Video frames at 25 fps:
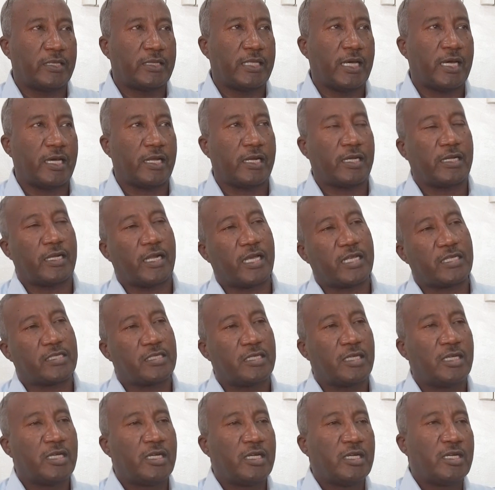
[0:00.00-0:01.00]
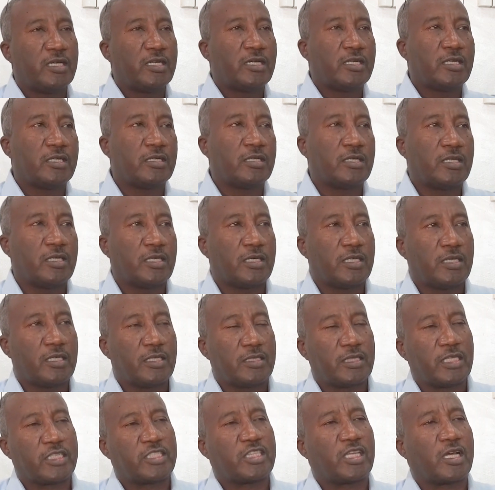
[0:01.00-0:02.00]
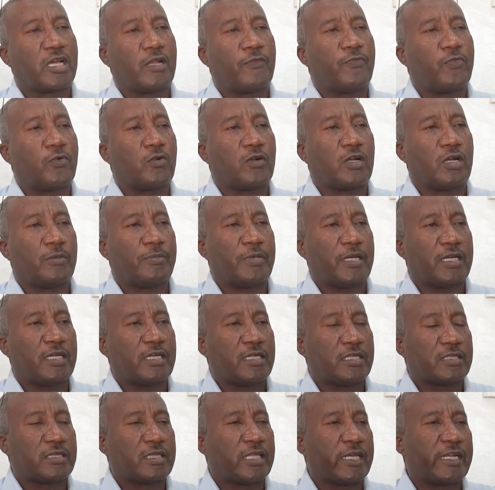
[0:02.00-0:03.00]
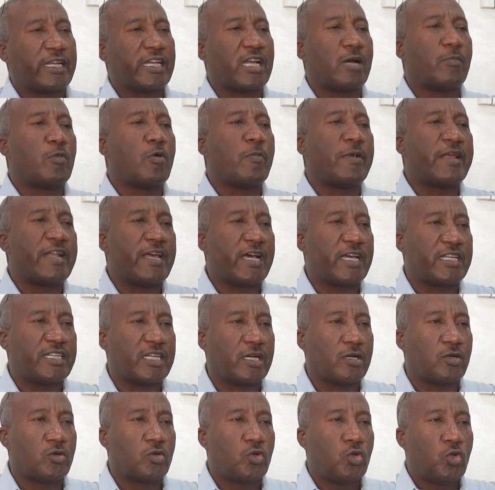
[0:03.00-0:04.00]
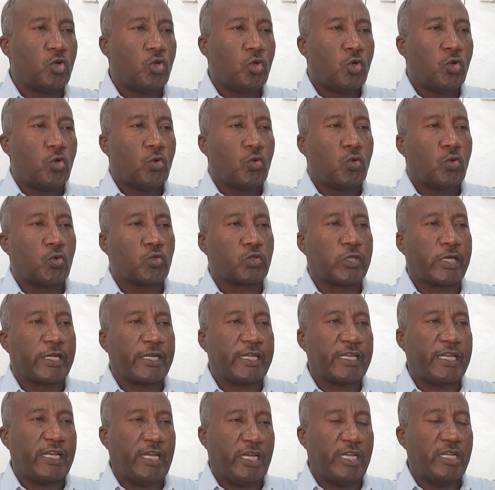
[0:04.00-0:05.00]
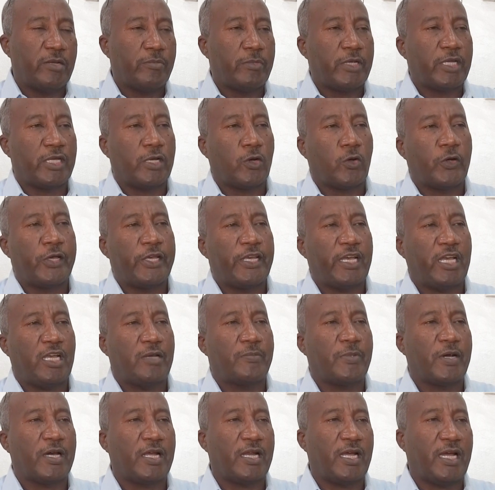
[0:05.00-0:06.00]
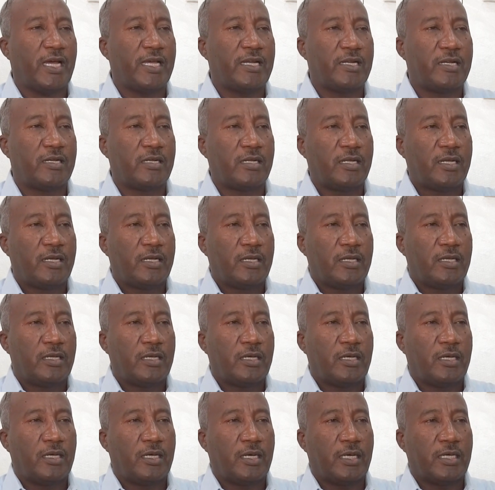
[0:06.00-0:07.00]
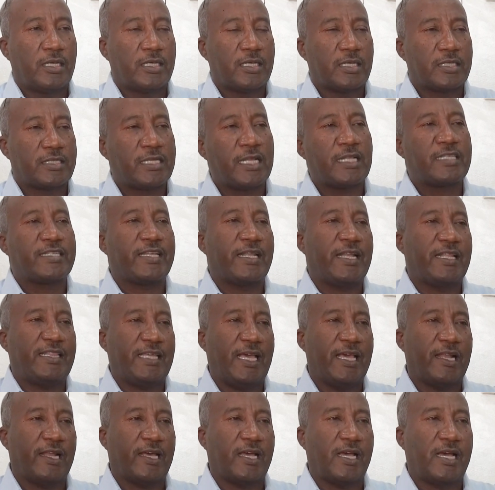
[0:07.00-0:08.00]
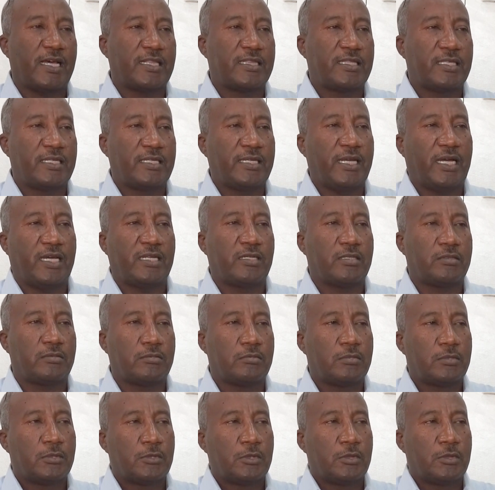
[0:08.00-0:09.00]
داير الناس آه، تشتغل فوقها بطريقة ممنهجة وطريقة علمية وهي عبارة عن آه، سلسلة حلقات يعني